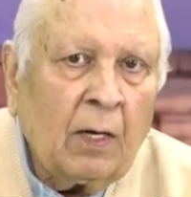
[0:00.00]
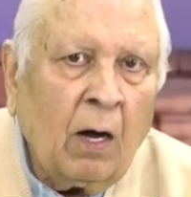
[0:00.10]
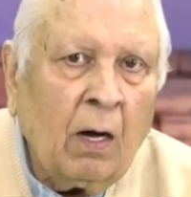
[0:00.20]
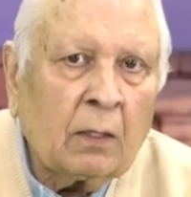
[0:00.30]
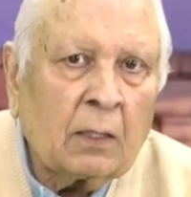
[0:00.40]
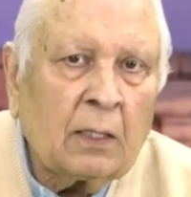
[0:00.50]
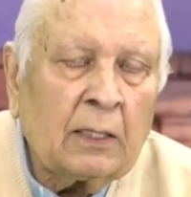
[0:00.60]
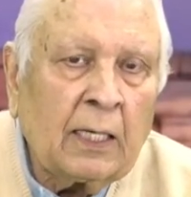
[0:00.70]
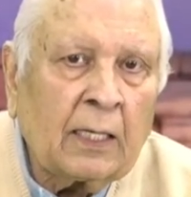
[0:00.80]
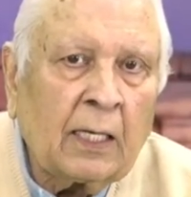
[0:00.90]
और
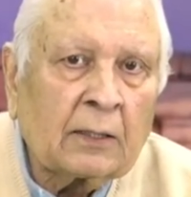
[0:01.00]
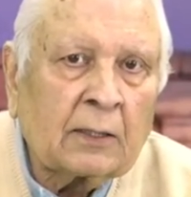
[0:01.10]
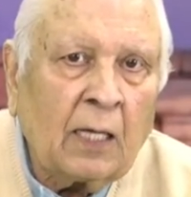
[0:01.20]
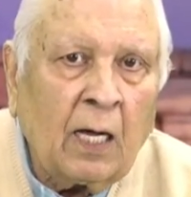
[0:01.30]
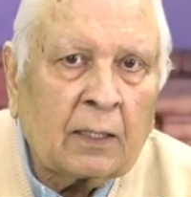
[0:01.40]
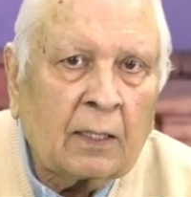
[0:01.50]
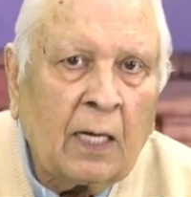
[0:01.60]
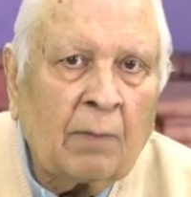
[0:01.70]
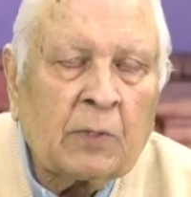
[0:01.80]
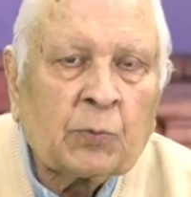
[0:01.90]
लगातार
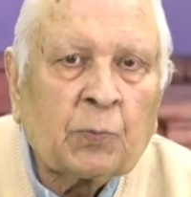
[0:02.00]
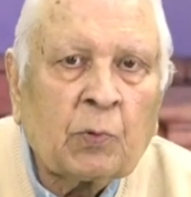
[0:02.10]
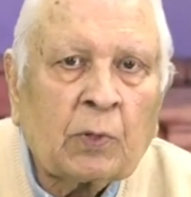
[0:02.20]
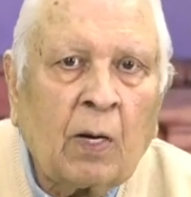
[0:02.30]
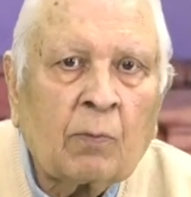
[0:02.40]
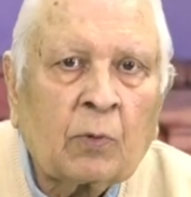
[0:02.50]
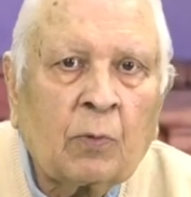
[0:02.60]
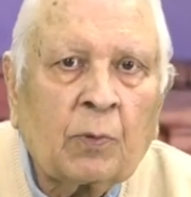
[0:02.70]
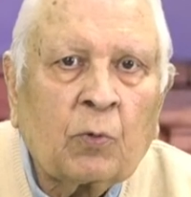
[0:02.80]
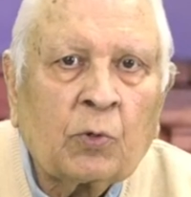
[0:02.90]
हम इस प्रोग्राम को
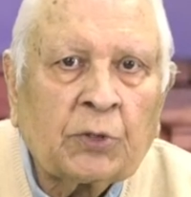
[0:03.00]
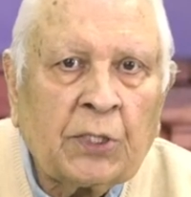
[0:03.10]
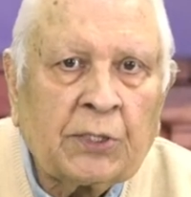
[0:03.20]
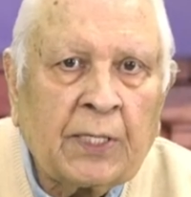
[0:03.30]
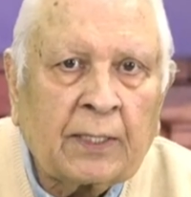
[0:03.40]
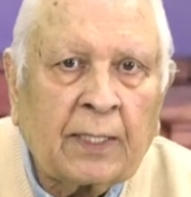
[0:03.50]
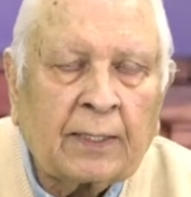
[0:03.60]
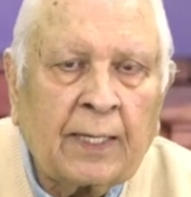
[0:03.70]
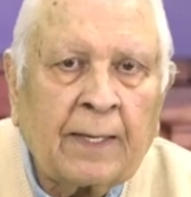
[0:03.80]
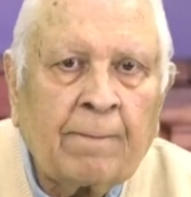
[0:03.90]
कोशिश ये कर
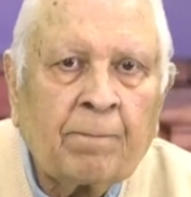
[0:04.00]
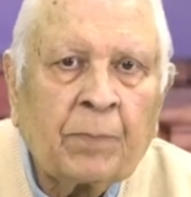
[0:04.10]
रहे हैं